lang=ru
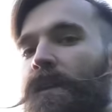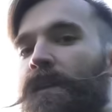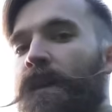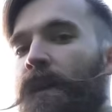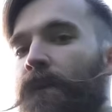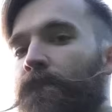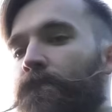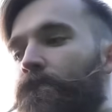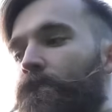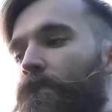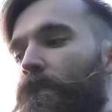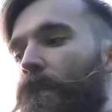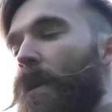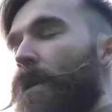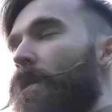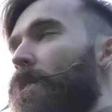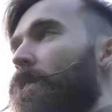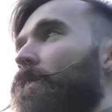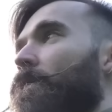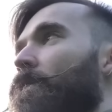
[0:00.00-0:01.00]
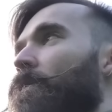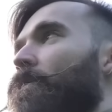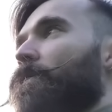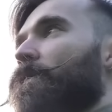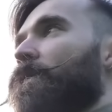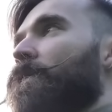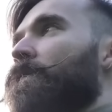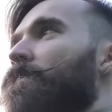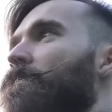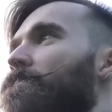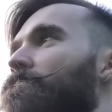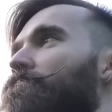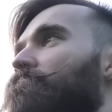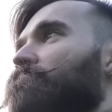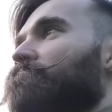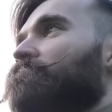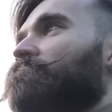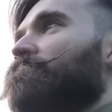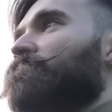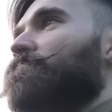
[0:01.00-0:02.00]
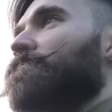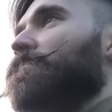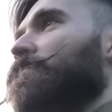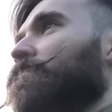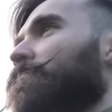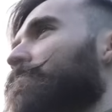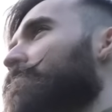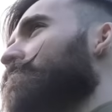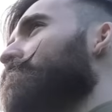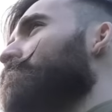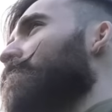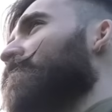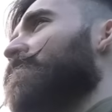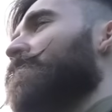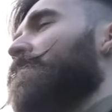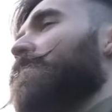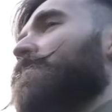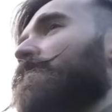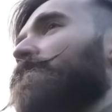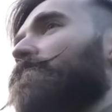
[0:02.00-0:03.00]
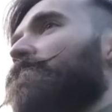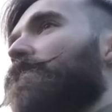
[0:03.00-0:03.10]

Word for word: я. Но я последние